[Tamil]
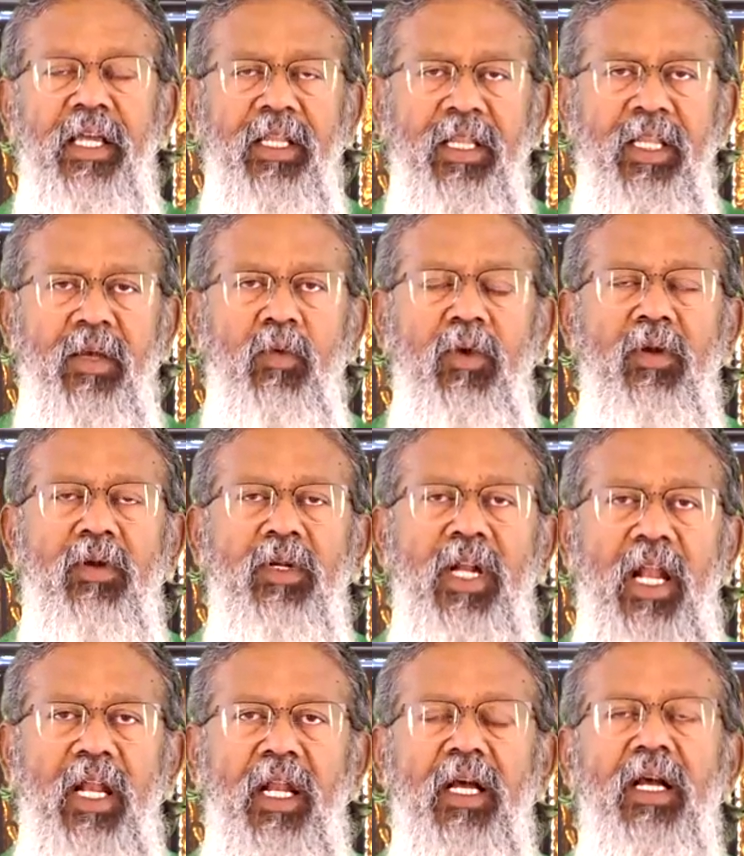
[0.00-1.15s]
எந்த ஒரு
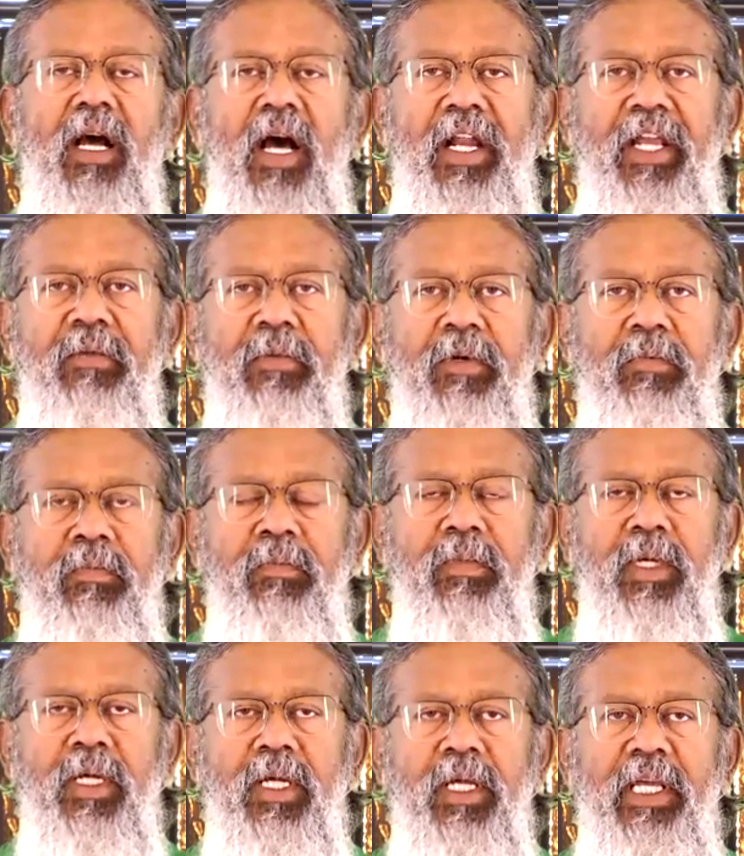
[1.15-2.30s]
நல்ல காரியமும்
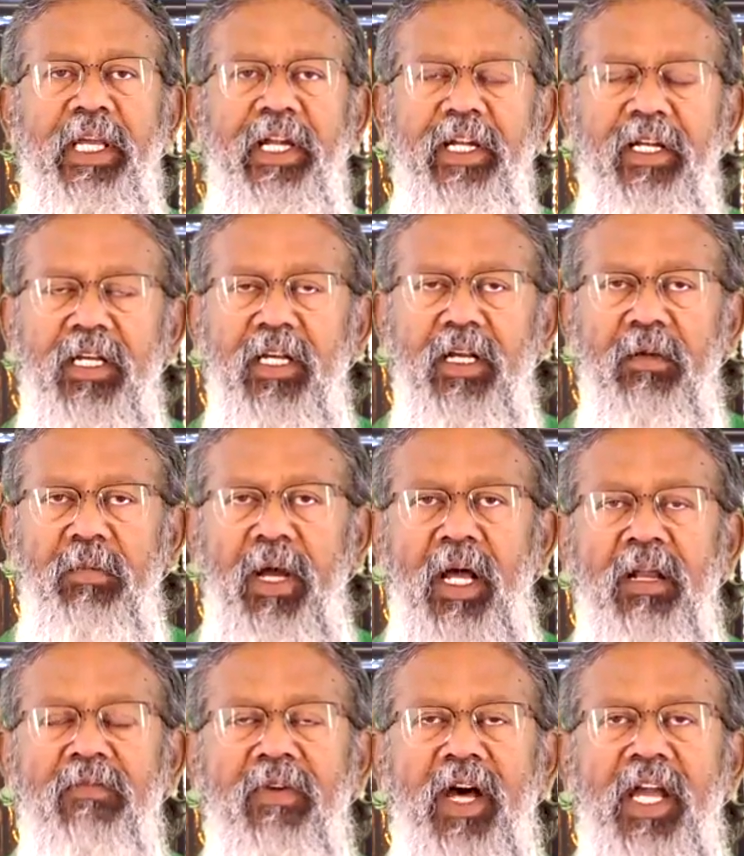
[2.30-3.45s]

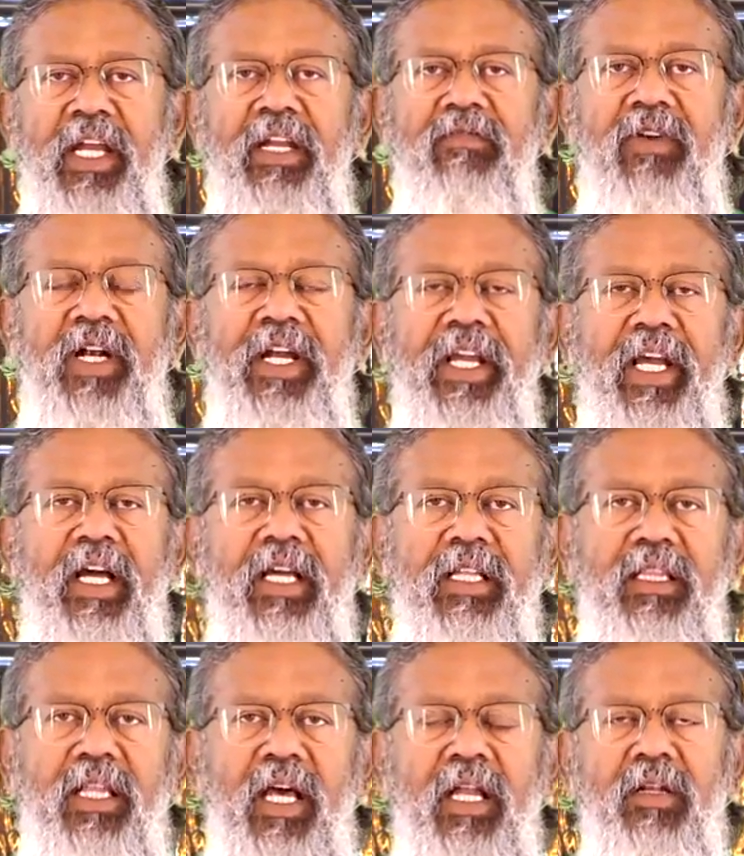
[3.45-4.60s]
இடுக்கமான வாயில்
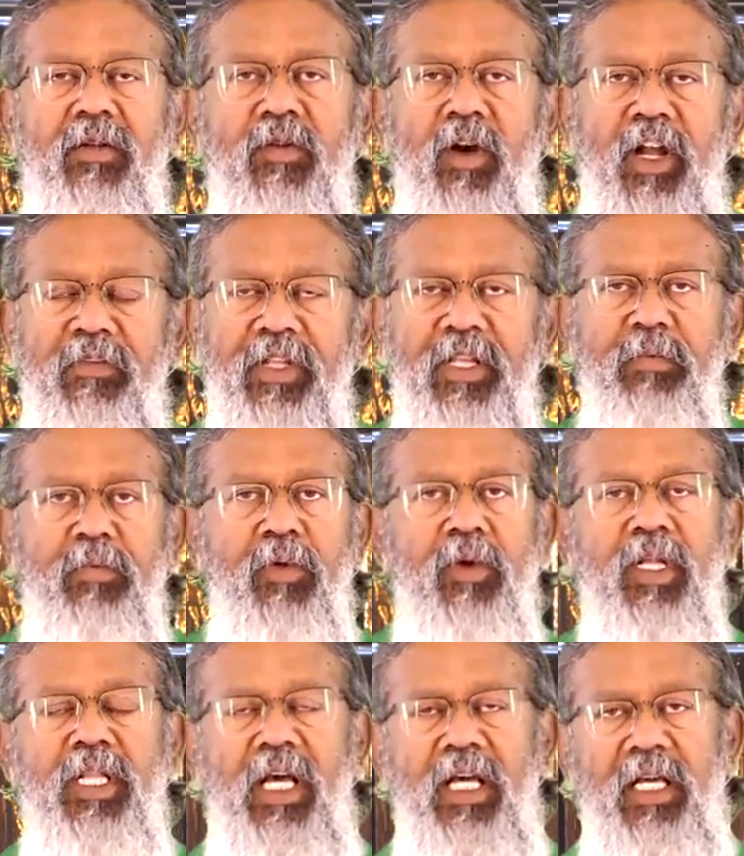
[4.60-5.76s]
வழியாகத்தான் நுழைவதை
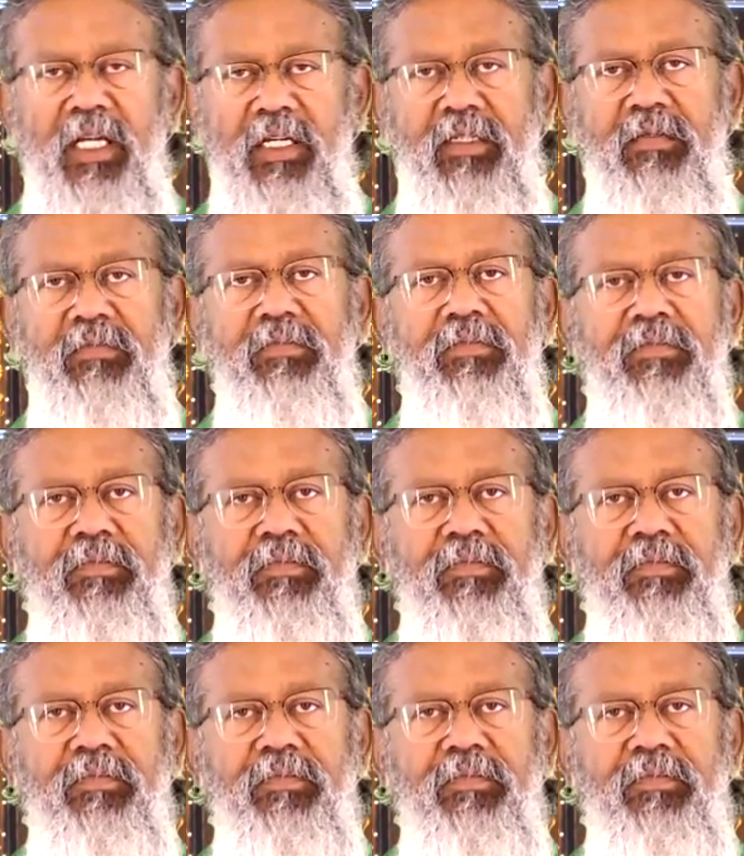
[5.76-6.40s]
போன்றதாக இருக்கும்